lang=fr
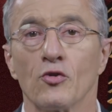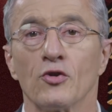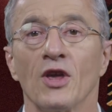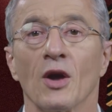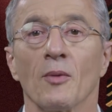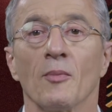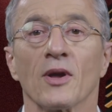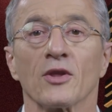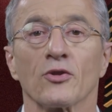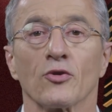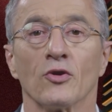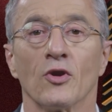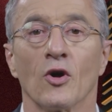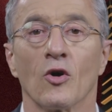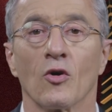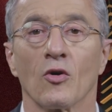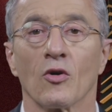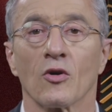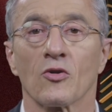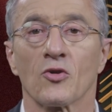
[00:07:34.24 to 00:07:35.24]
de dire
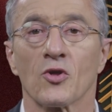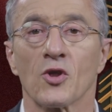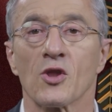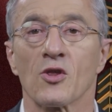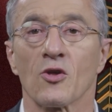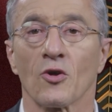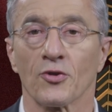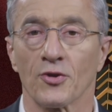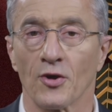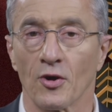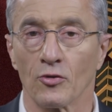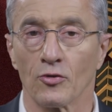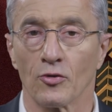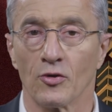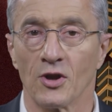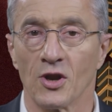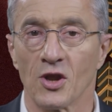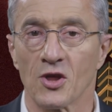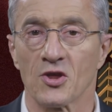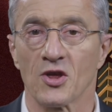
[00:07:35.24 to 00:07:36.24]
maintenant s'ils entendent
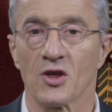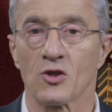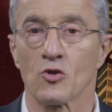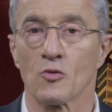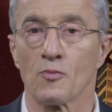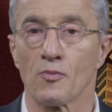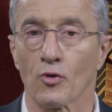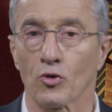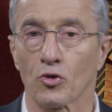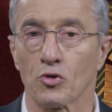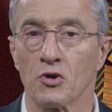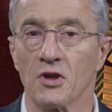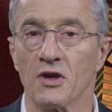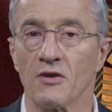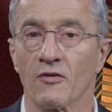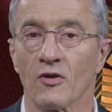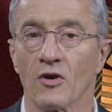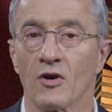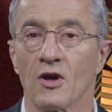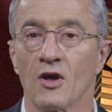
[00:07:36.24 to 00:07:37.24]
laisser se
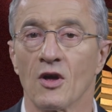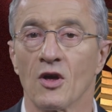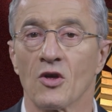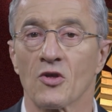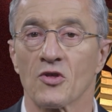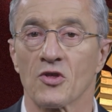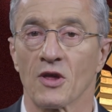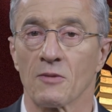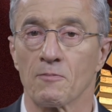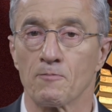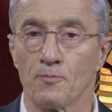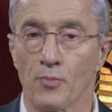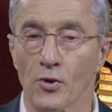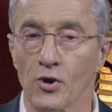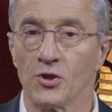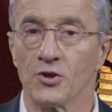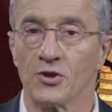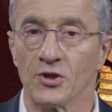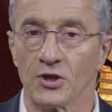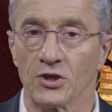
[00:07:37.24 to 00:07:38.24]
poursuivre cette
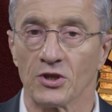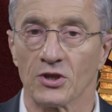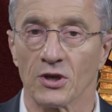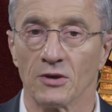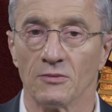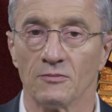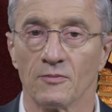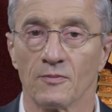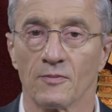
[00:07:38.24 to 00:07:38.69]
politique.